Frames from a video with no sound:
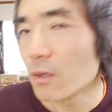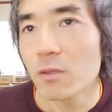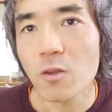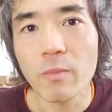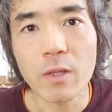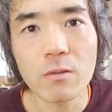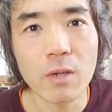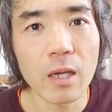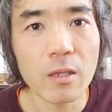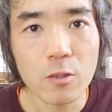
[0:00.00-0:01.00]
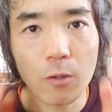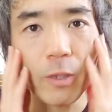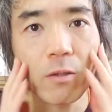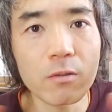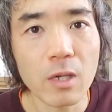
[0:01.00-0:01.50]
正面の具合、正
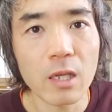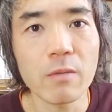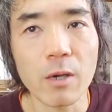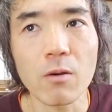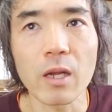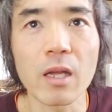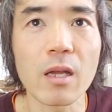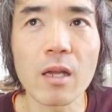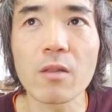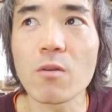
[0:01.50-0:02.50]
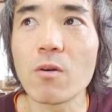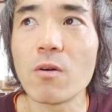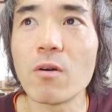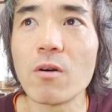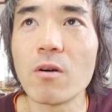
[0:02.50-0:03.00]
面の具合、今これ、えっ
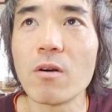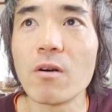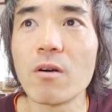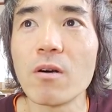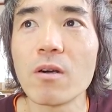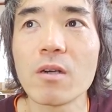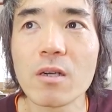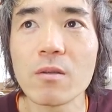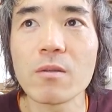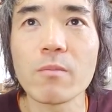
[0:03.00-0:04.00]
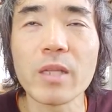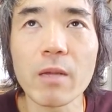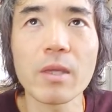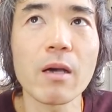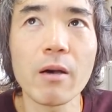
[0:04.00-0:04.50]
と、
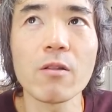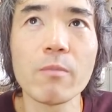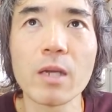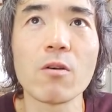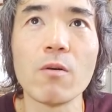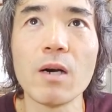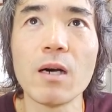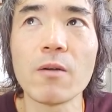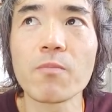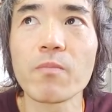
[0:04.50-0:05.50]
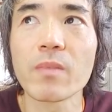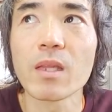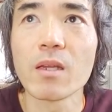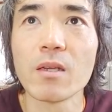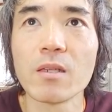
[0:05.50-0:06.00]
南側の窓は、
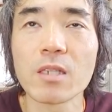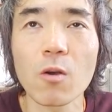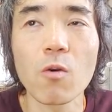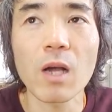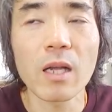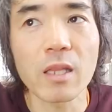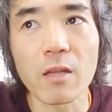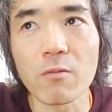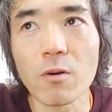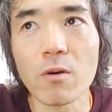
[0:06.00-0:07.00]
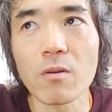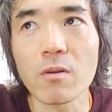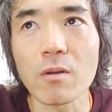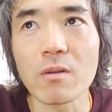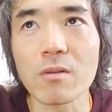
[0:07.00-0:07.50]
遮光カーテンを、
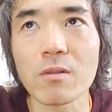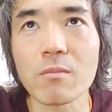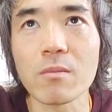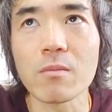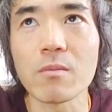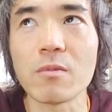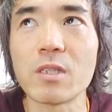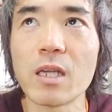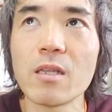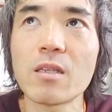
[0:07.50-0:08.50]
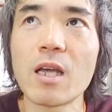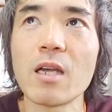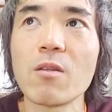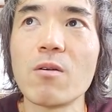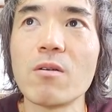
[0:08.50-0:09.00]
もう全
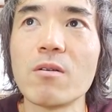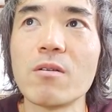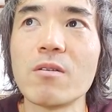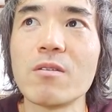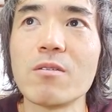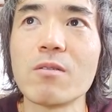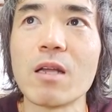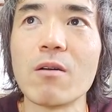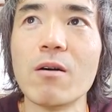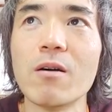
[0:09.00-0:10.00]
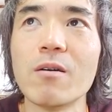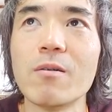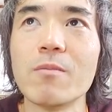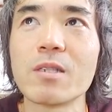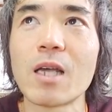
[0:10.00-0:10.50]
体の、どうだろう。
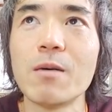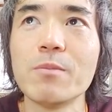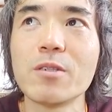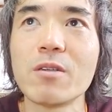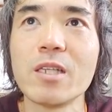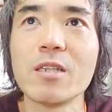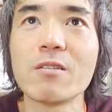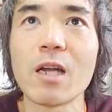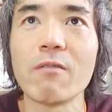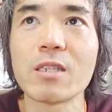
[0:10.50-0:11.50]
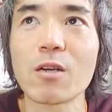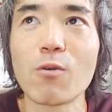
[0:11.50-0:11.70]
まあ、3分の2ぐらいは遮